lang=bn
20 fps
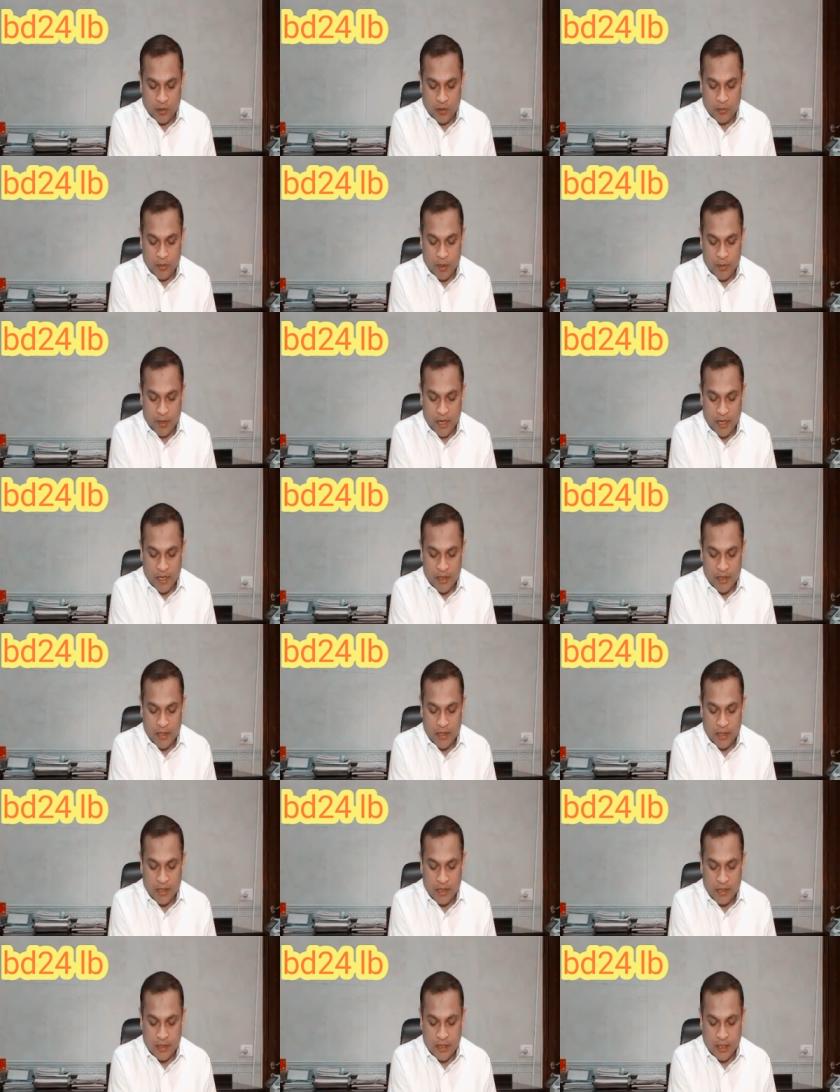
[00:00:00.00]
এখন বিমানের
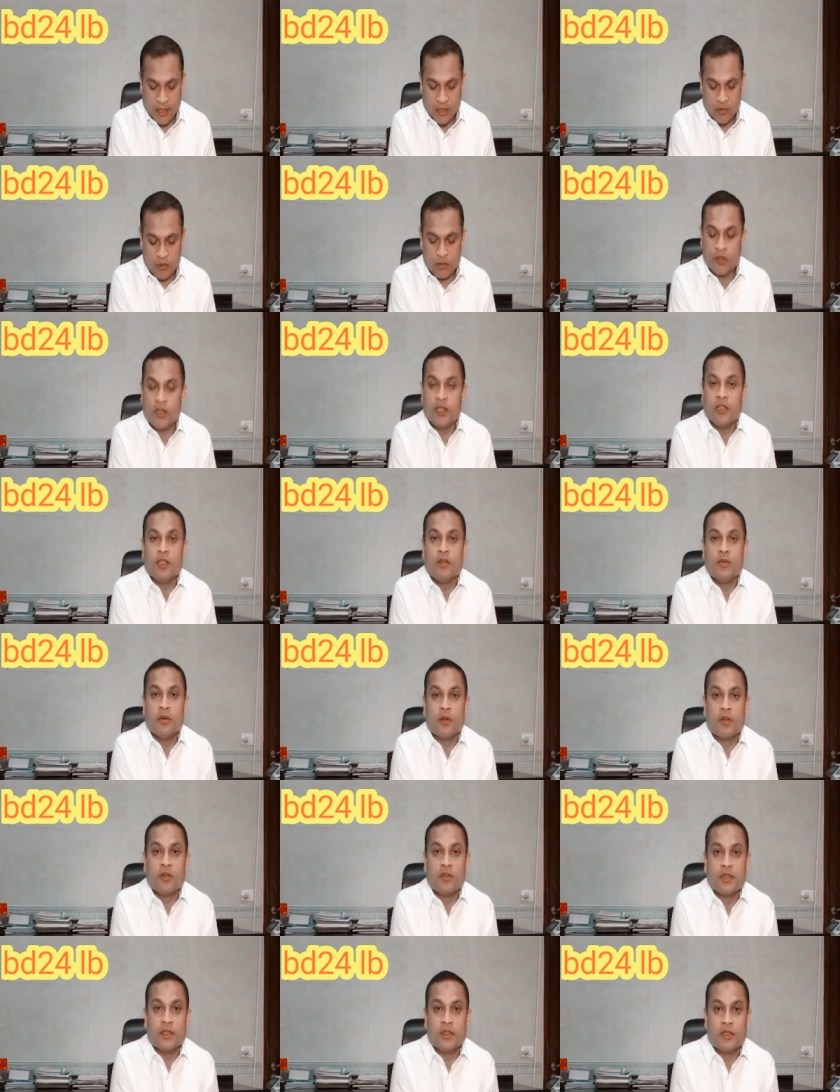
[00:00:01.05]
টিকিটের টাকার উপরে
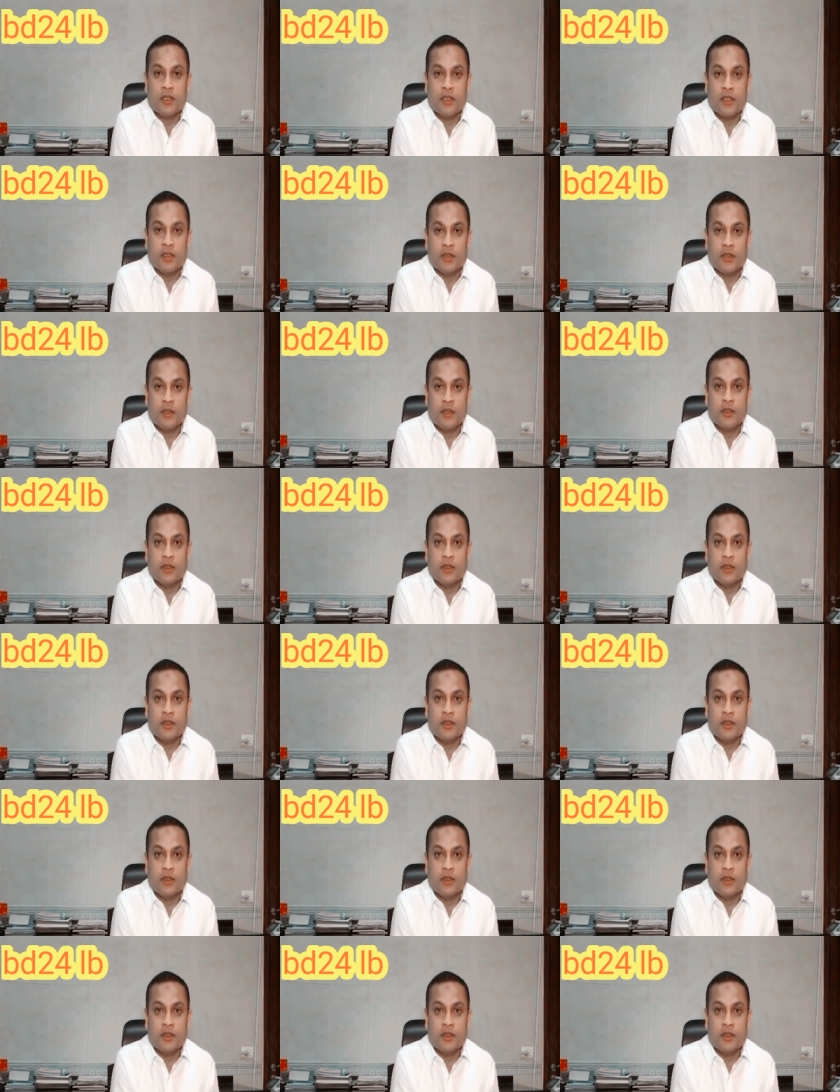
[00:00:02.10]
নির্ভর করতেছে